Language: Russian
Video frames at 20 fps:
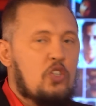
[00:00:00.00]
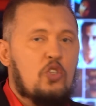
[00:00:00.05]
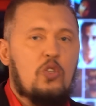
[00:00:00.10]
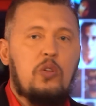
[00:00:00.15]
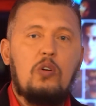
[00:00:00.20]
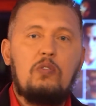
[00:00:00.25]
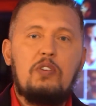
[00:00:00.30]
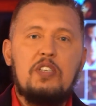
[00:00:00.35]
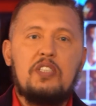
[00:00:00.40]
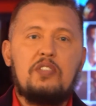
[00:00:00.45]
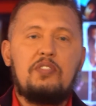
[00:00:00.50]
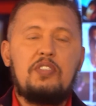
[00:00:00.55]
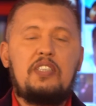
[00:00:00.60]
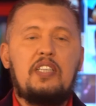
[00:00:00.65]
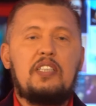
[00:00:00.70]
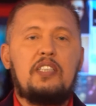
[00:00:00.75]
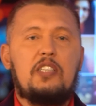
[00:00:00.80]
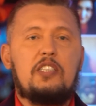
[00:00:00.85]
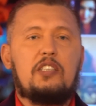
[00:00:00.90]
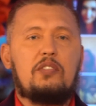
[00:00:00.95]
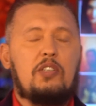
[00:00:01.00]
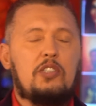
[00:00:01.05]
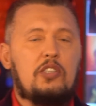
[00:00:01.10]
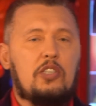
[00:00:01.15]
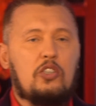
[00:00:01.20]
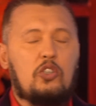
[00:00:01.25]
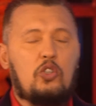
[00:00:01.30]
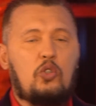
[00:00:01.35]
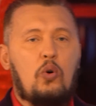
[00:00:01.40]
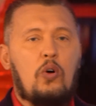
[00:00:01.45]
Слово свидетельство —
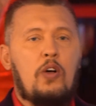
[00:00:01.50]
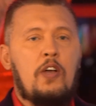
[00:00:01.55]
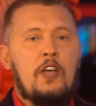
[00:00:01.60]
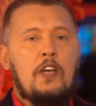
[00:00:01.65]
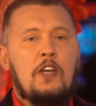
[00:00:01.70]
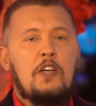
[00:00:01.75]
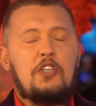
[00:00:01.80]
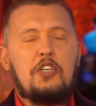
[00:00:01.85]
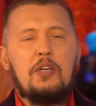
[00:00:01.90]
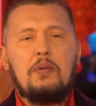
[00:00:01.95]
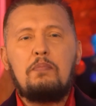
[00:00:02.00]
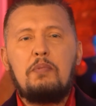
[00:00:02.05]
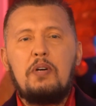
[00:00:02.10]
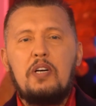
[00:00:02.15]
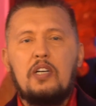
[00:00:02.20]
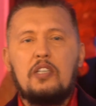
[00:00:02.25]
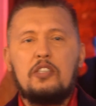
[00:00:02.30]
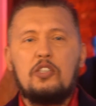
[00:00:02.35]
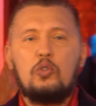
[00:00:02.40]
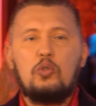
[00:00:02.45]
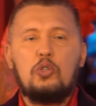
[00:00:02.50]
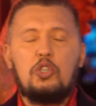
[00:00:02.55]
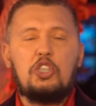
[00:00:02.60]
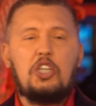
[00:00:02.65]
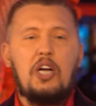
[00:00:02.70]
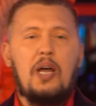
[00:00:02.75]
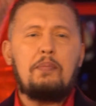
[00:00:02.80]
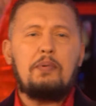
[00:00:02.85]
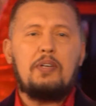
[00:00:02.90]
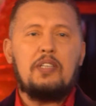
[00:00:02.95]
это то, чем мы
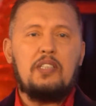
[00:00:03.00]
разрушаем